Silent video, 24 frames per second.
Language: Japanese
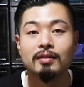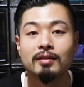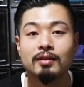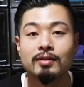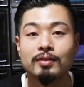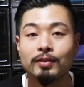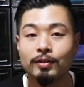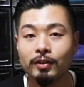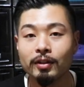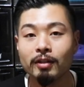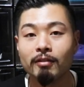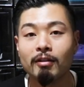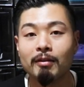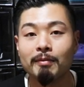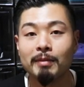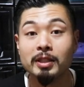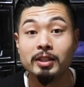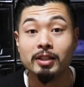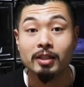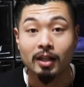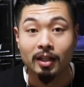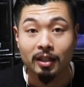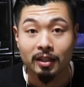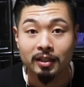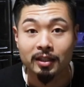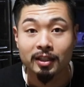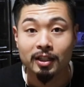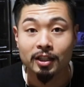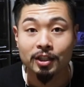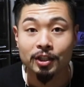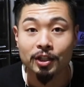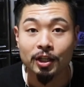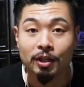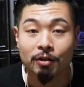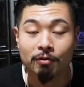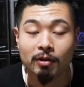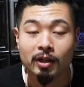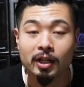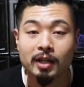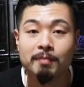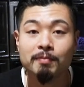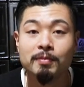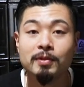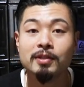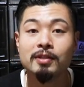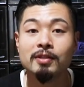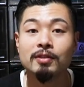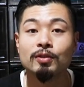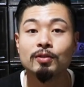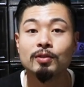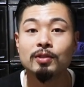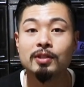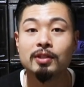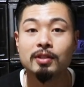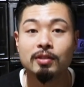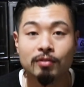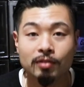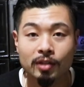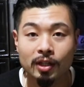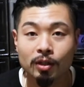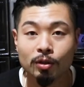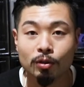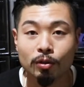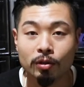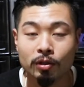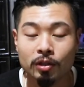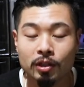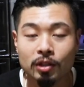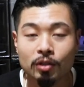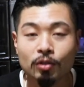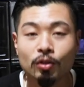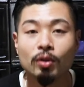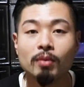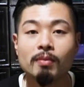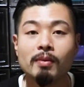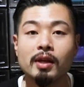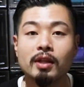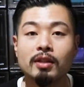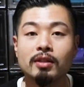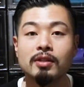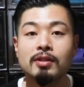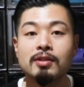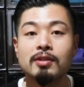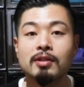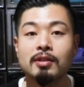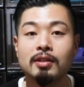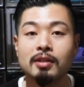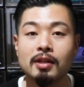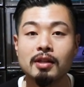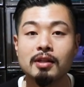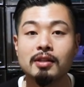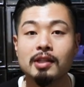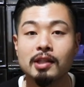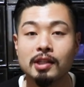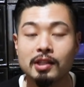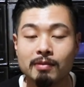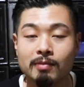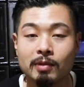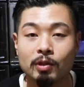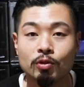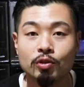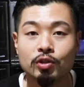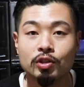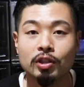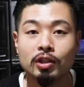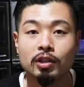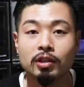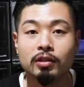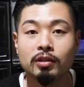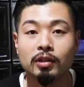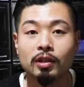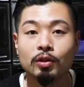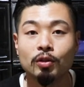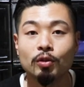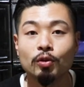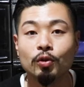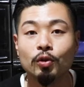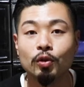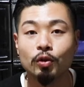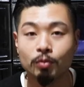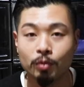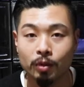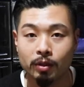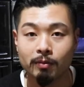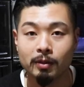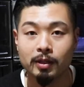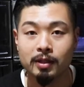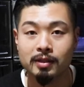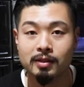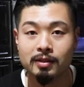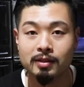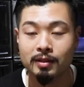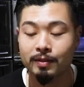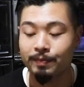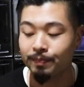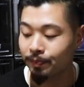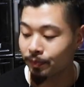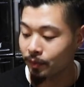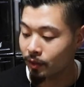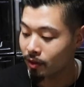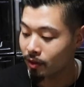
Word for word: それではまず簡単にワイプスの作りと機能面について説明をしていきたいと思います。